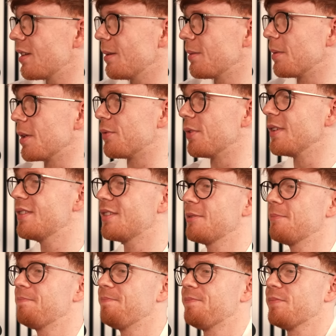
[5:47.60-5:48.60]
hat, aber ich finde
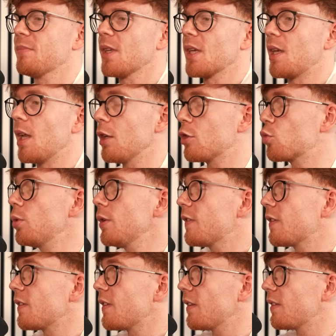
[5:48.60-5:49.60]
klar,
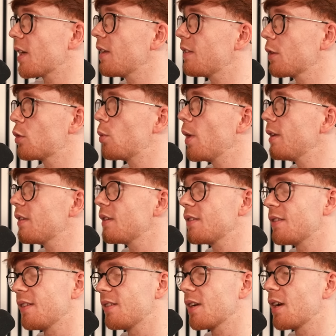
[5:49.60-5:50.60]
Jules, sehr, sehr krasser Creator,
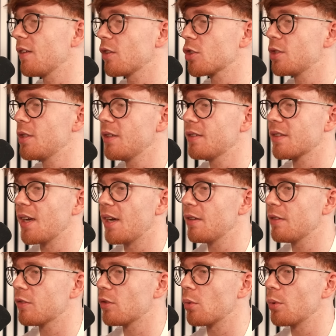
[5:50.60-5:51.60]
sehr, sehr krasser Schnitt,
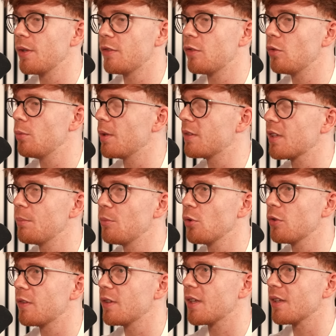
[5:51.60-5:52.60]
geile Stories, übertrieben
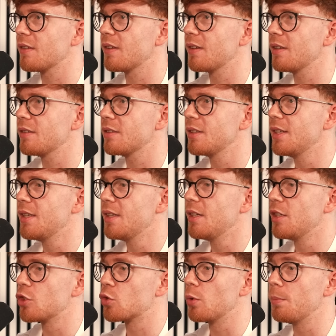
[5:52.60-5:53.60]
lustig erzählt.
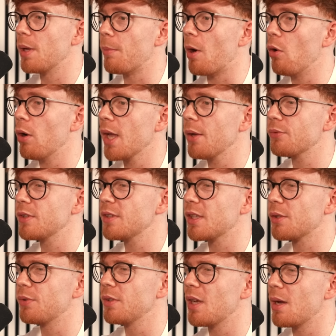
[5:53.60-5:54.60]
Julian Bam auch heftig.
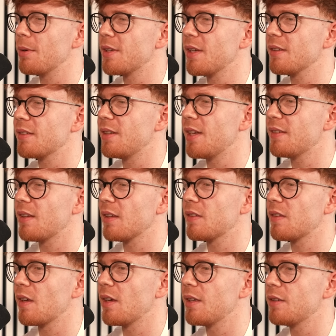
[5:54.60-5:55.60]
Ich finde aber, der ist in letzter
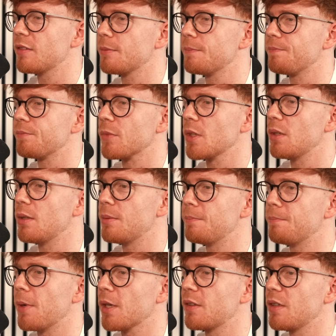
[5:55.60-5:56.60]
Zeit,
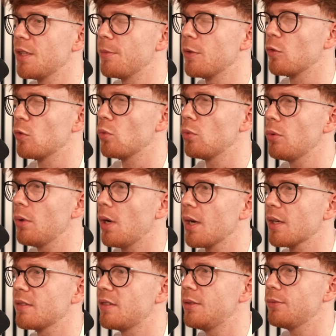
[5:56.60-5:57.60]
ähm, macht der nicht mehr so
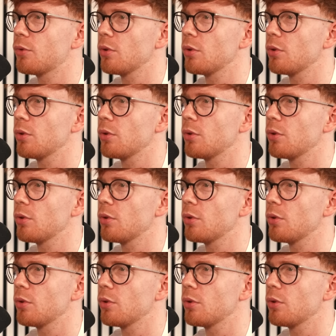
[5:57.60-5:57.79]
aktiv